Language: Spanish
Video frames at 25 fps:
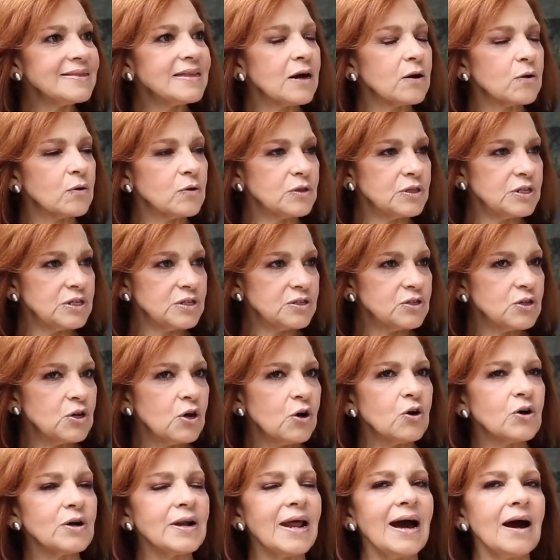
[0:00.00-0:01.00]
te
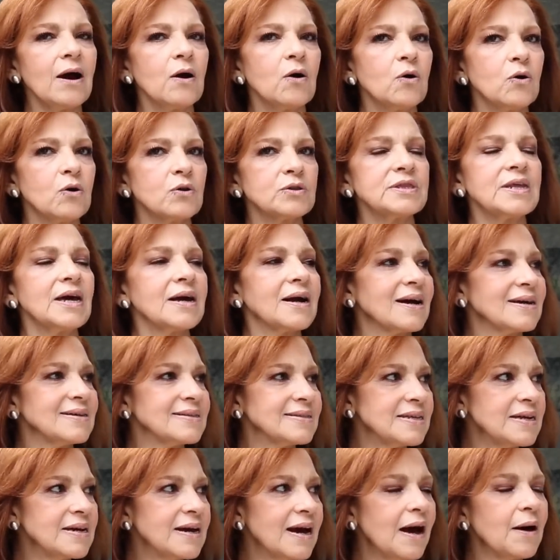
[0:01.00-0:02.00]
condiciona o te
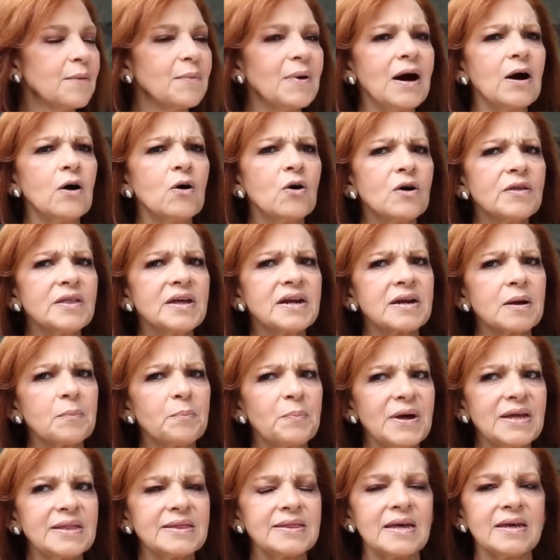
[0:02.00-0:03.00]
castigaba o de
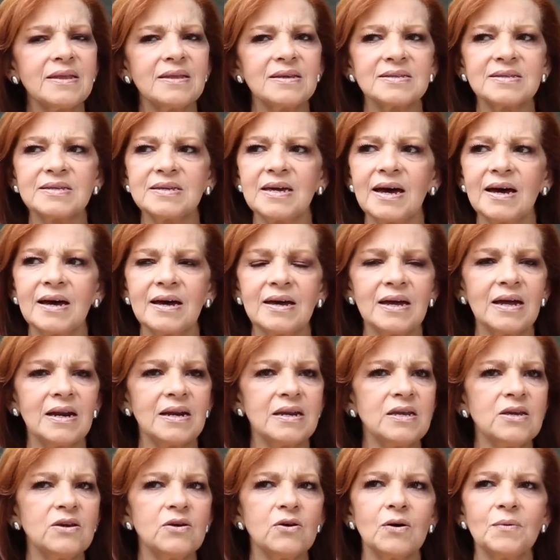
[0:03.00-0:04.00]
repente decía
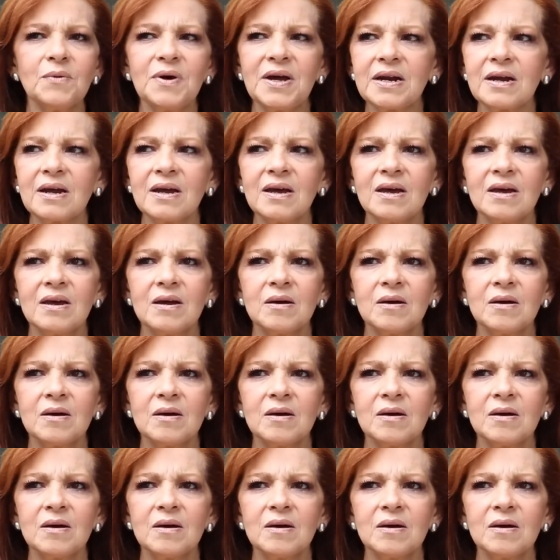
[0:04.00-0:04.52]
el niño, a ver,